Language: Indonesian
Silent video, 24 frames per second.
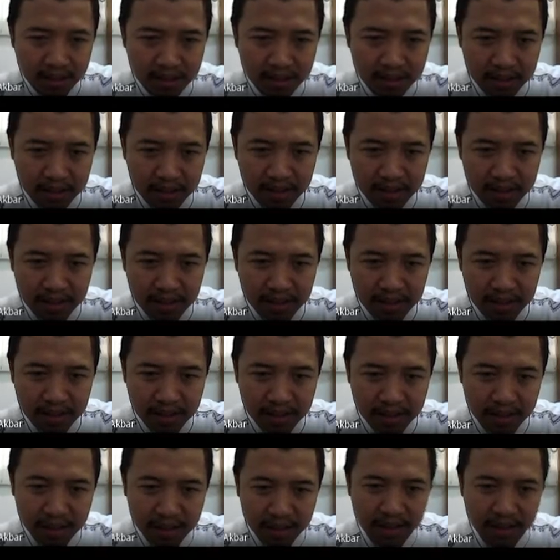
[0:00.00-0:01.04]
jadi
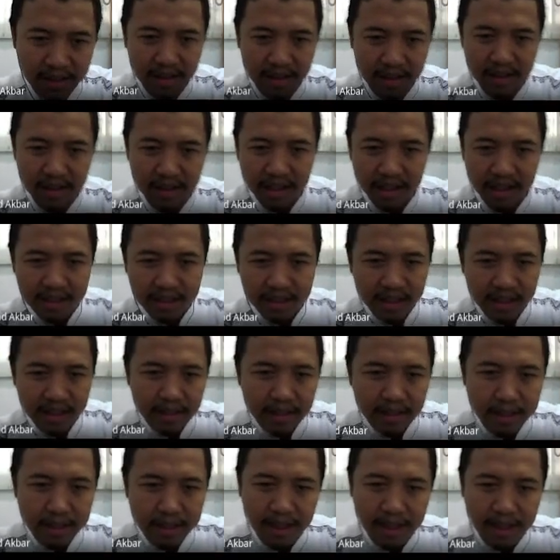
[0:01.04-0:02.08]
indeksnya
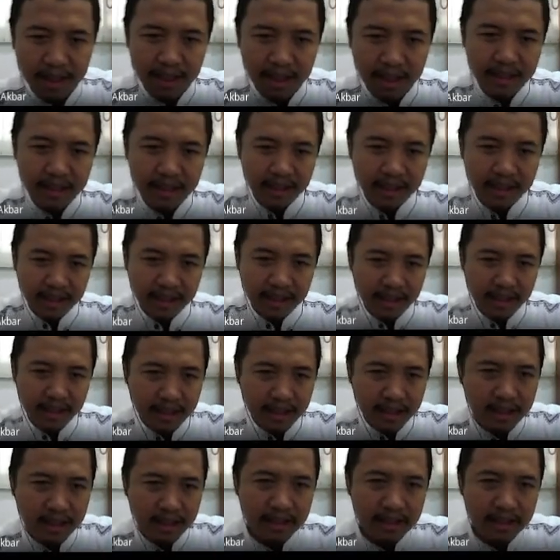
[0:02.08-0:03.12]
kebalikan dari
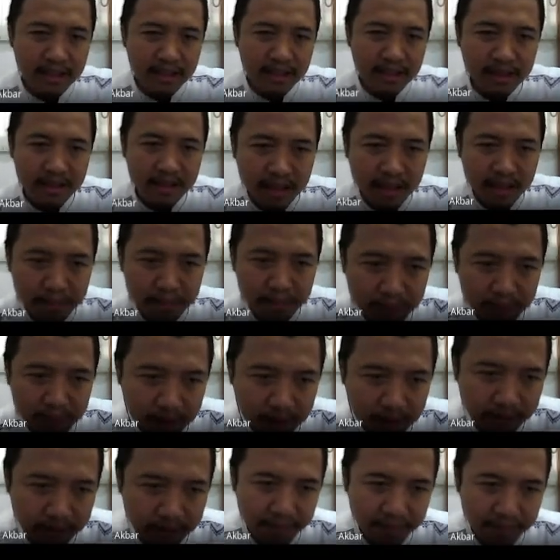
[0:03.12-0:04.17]
sum
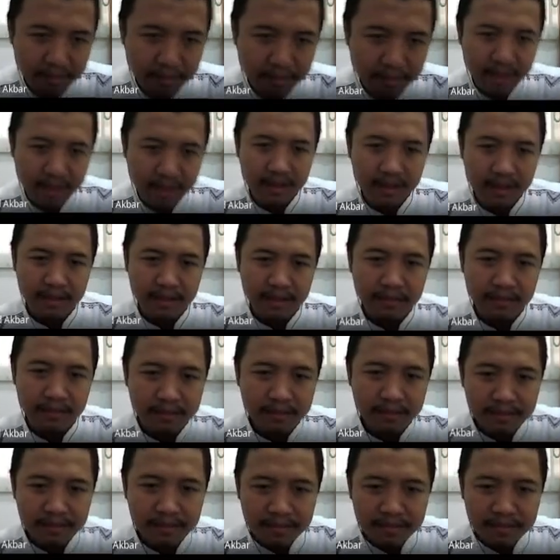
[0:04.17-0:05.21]
of min term.
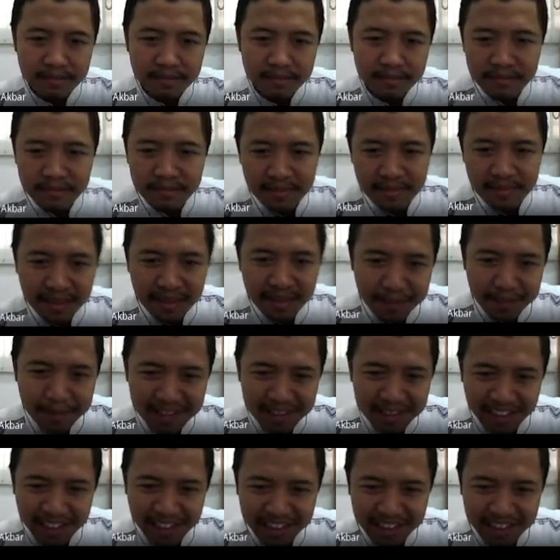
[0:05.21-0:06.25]
Tapi
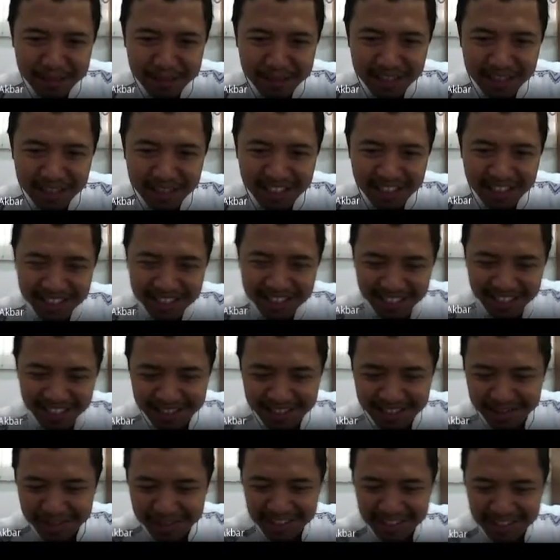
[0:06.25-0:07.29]
jangan kelebihan nih, jangan
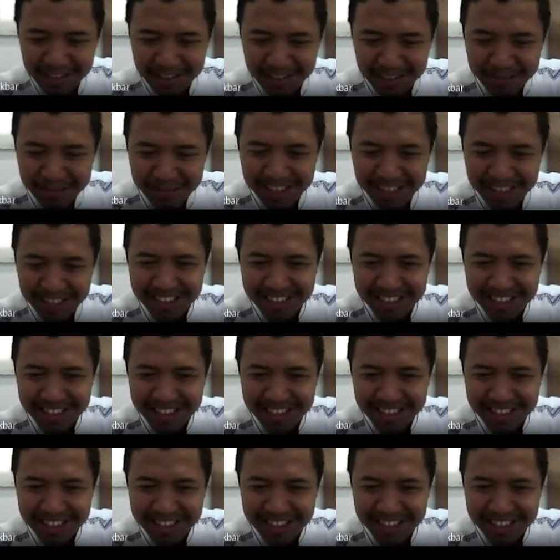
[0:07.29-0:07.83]
nulis 8